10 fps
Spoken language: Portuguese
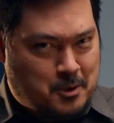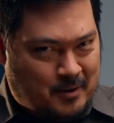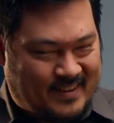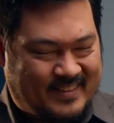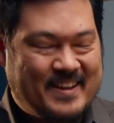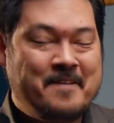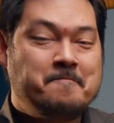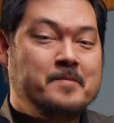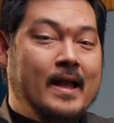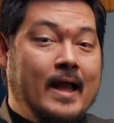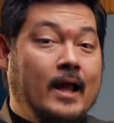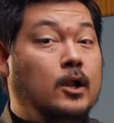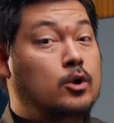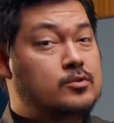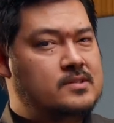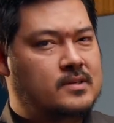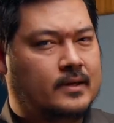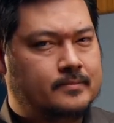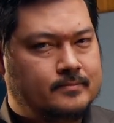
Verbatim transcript: Diolinda. Lúcia,